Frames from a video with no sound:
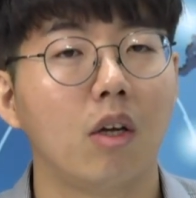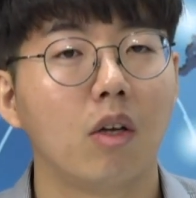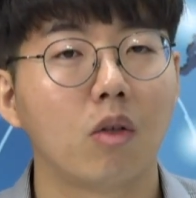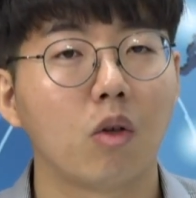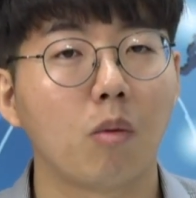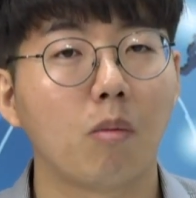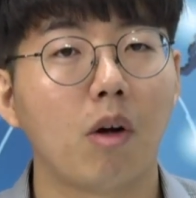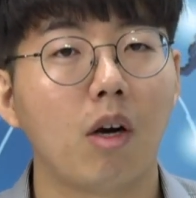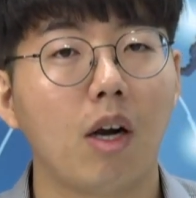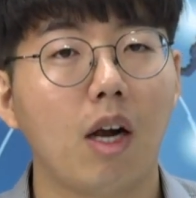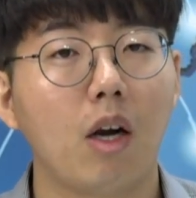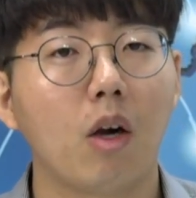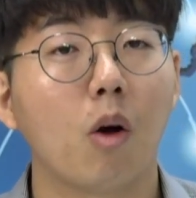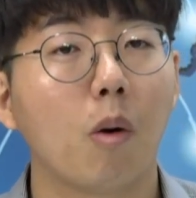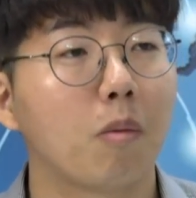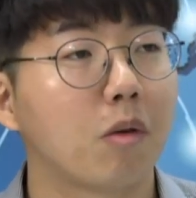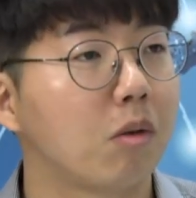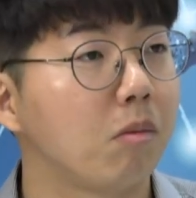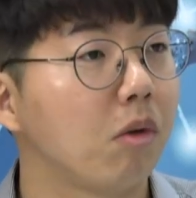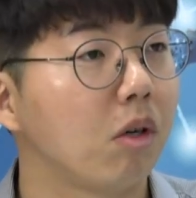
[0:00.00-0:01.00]
정말 할 거
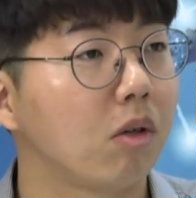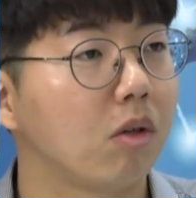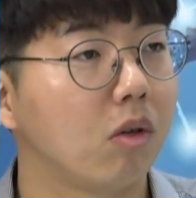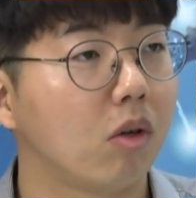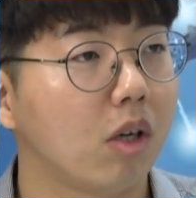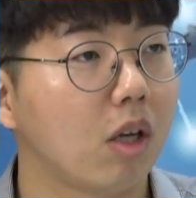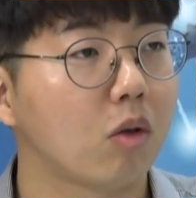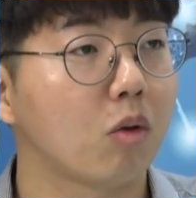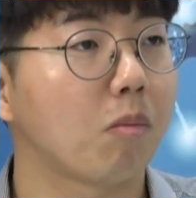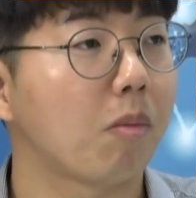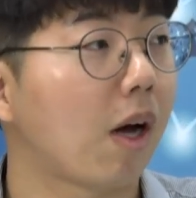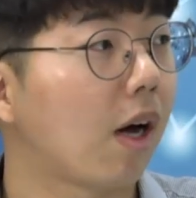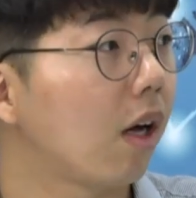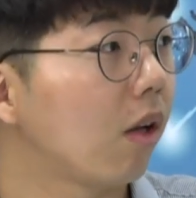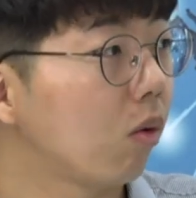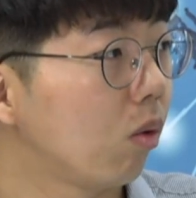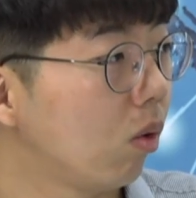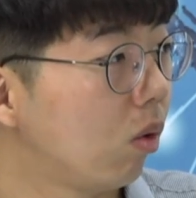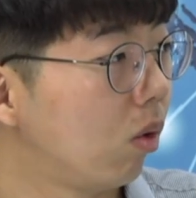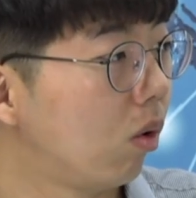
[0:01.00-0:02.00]
없으면 그거나 좀
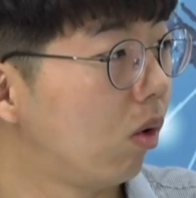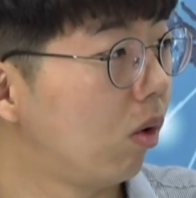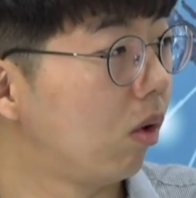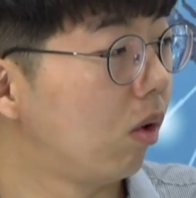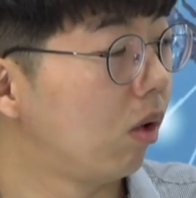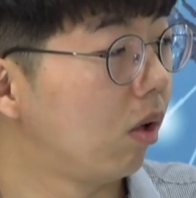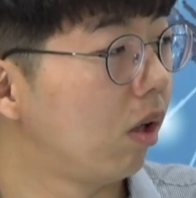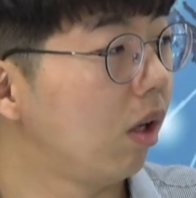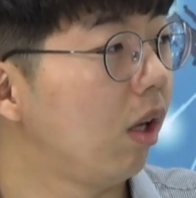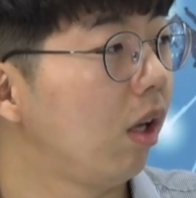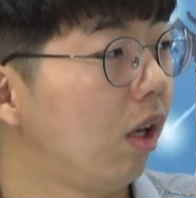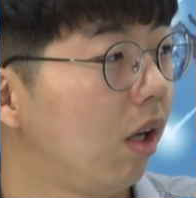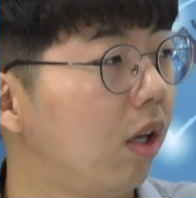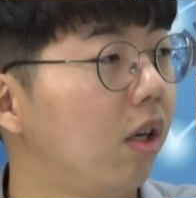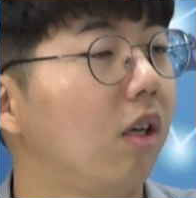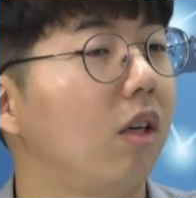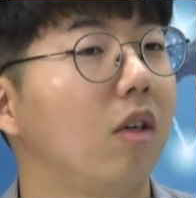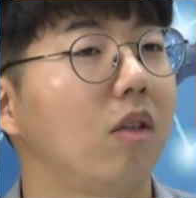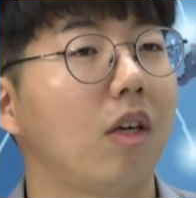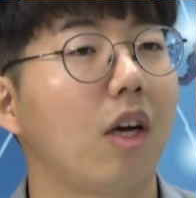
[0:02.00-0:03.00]
박아도 리츠를 예.